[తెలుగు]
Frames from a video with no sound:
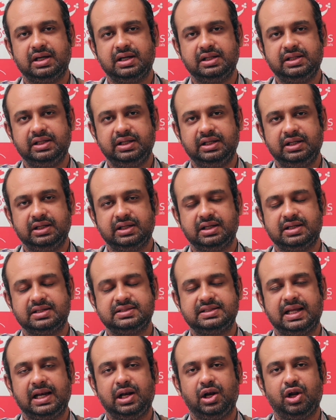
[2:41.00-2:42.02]
అది ఆ
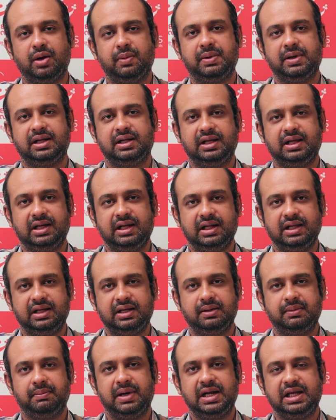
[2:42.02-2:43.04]
సెల్ లోపలికి వెళ్ళి
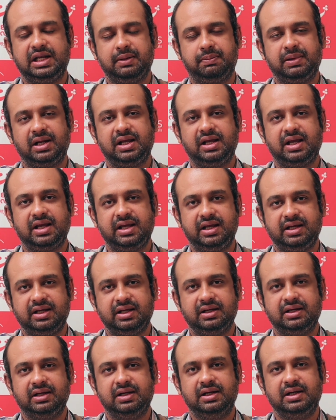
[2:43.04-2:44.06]
మల్టిప్లై అయ్యి
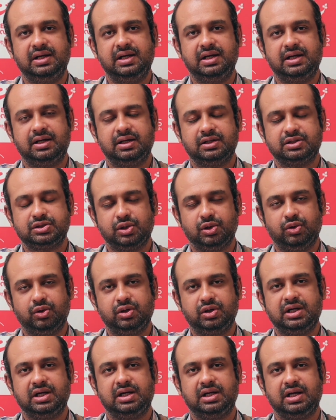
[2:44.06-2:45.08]

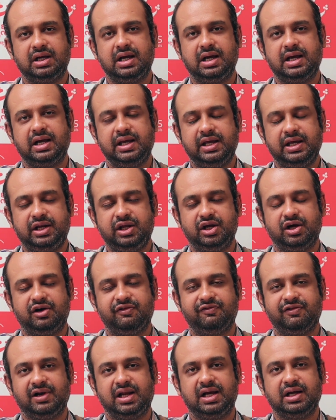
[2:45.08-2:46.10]
స్లోగా ఆ ఏరియా
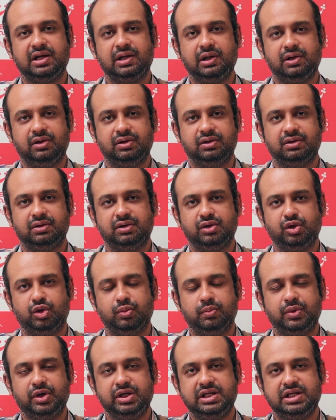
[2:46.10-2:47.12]
ఆఫ్ లంగ్లో
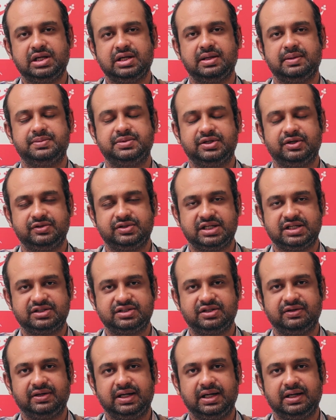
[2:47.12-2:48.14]
న్యూమోనియా అబ్జర్వ్
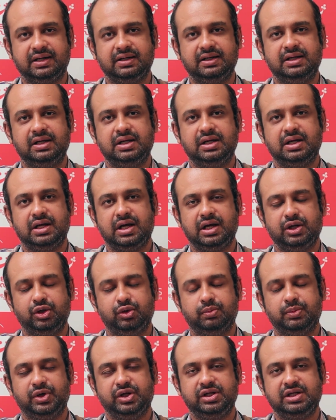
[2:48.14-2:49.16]
చేస్తామండి ఆ
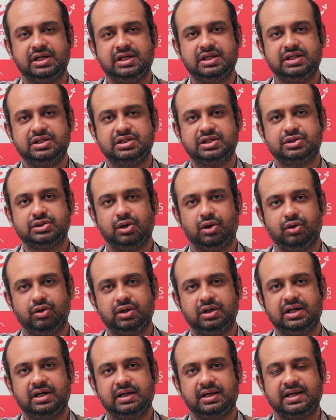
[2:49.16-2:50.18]
న్యూమోనియా నుంచి
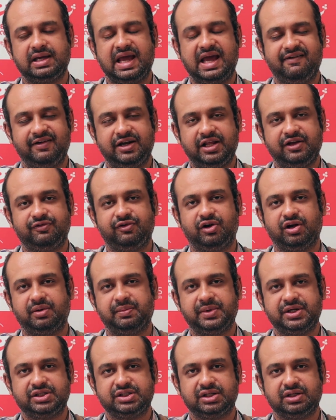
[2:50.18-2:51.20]
స్లోగా క్యావిటీ
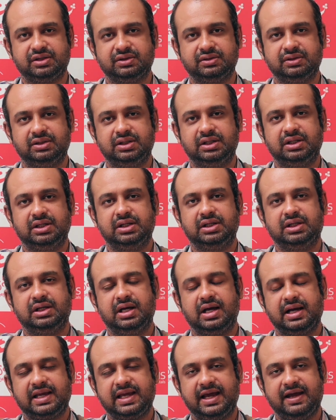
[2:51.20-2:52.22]
ఫార్మేషను
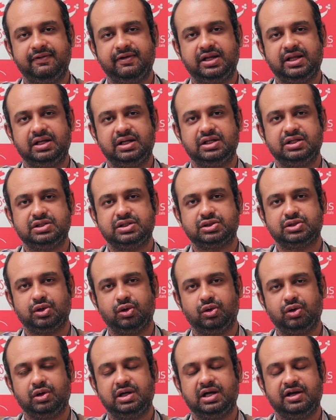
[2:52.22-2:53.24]
ఆ క్యావిటీ నుంచి
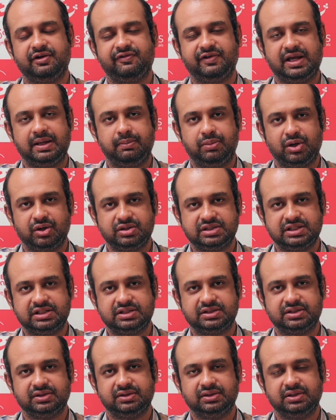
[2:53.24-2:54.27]
స్లోగా
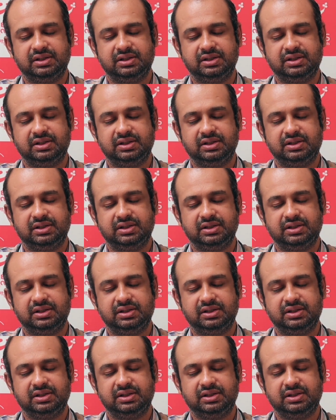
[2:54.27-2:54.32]
ఫైబ్రోసిస్